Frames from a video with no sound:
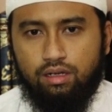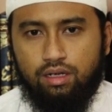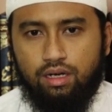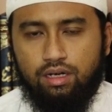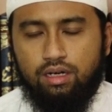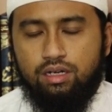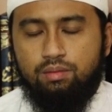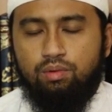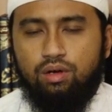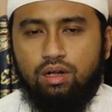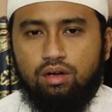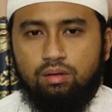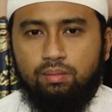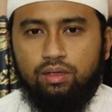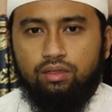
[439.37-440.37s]
Karena di
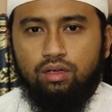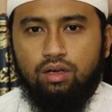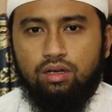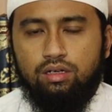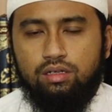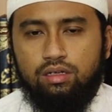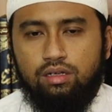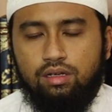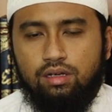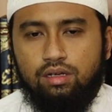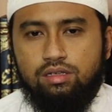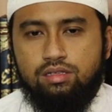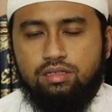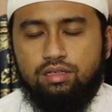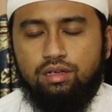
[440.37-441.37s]
bulan Ramadan
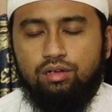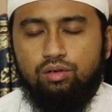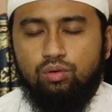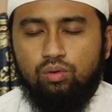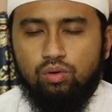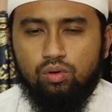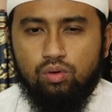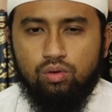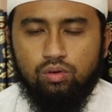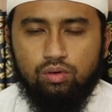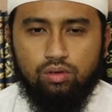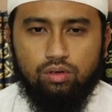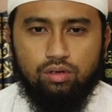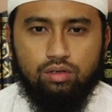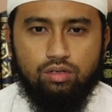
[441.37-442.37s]
seluruh
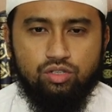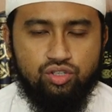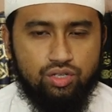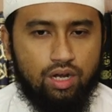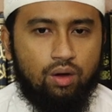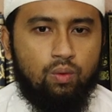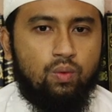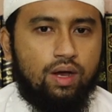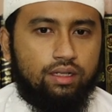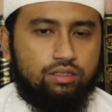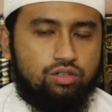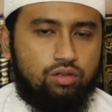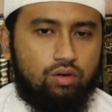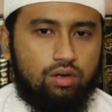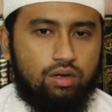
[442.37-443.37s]
syahwat
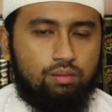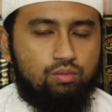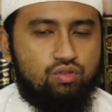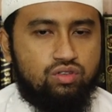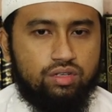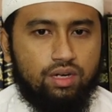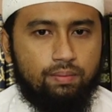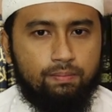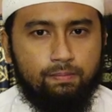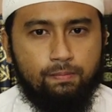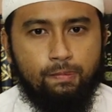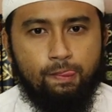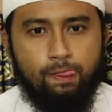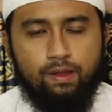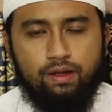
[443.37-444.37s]
seorang muslim
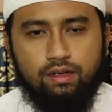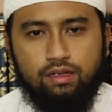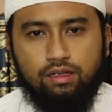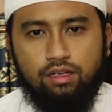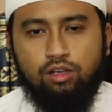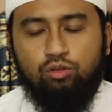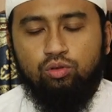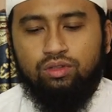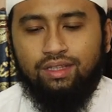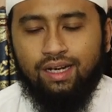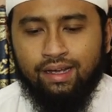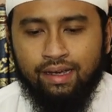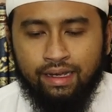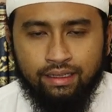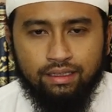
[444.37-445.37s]
itu
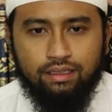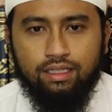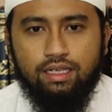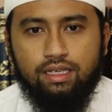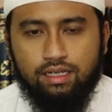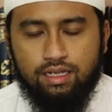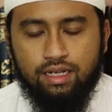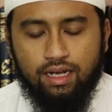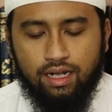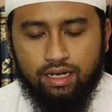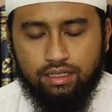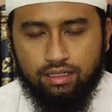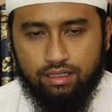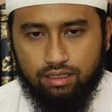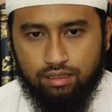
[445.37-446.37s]
terhenti
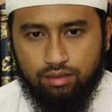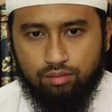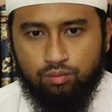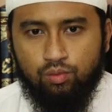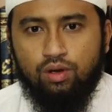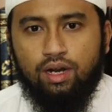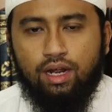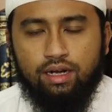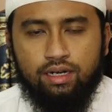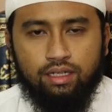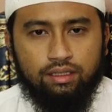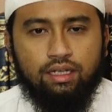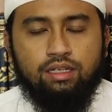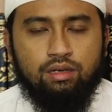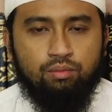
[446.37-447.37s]
dengan bulan,
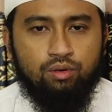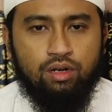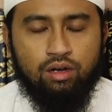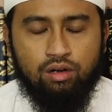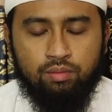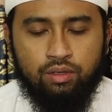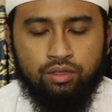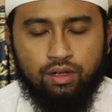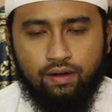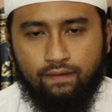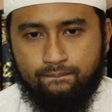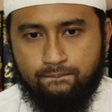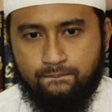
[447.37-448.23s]
datangnya bulan Ramadan.